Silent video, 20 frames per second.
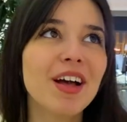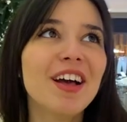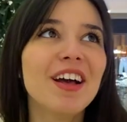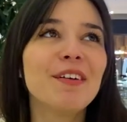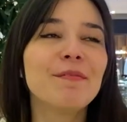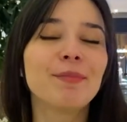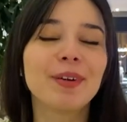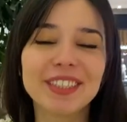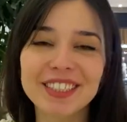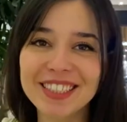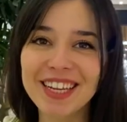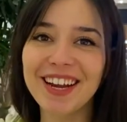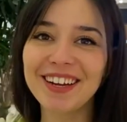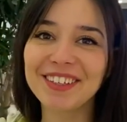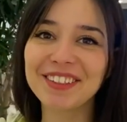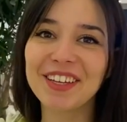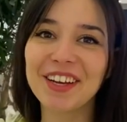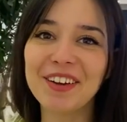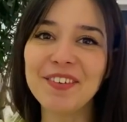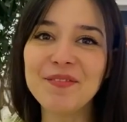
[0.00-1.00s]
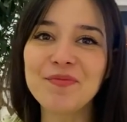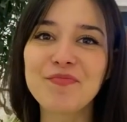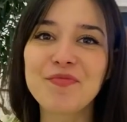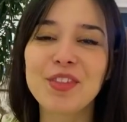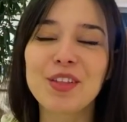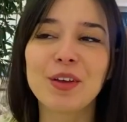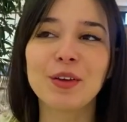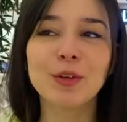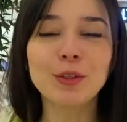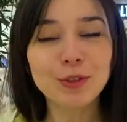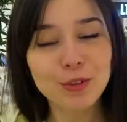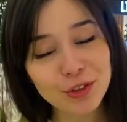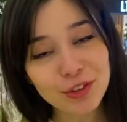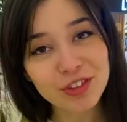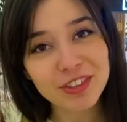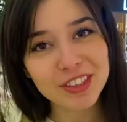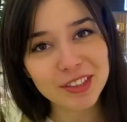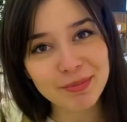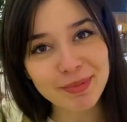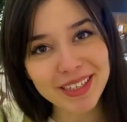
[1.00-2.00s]
Pazarda
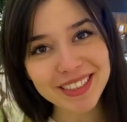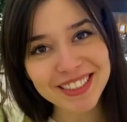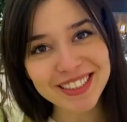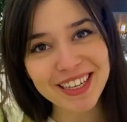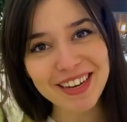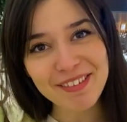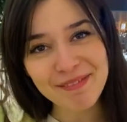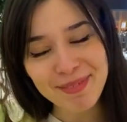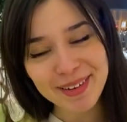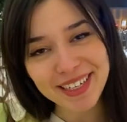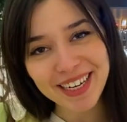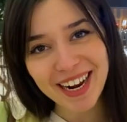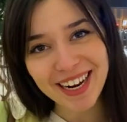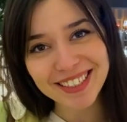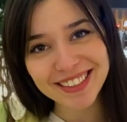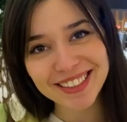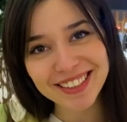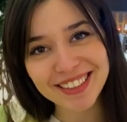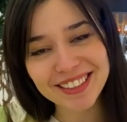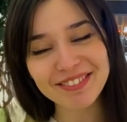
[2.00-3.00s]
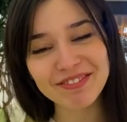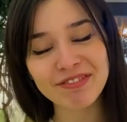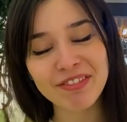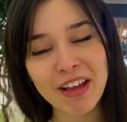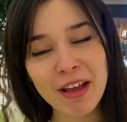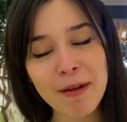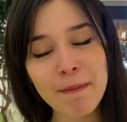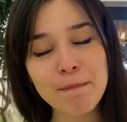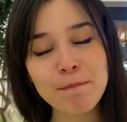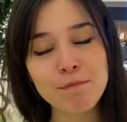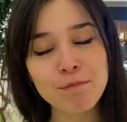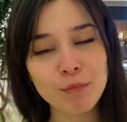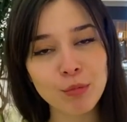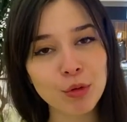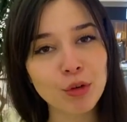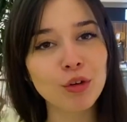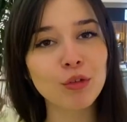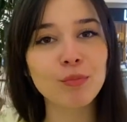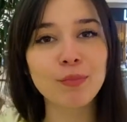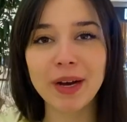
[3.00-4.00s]
345 TL para harcadık ve
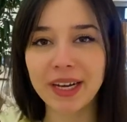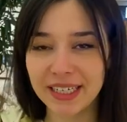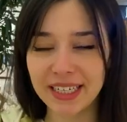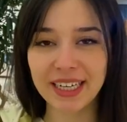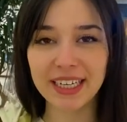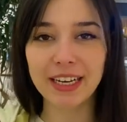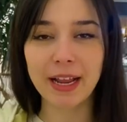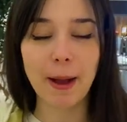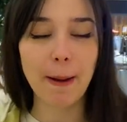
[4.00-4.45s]
bu parayla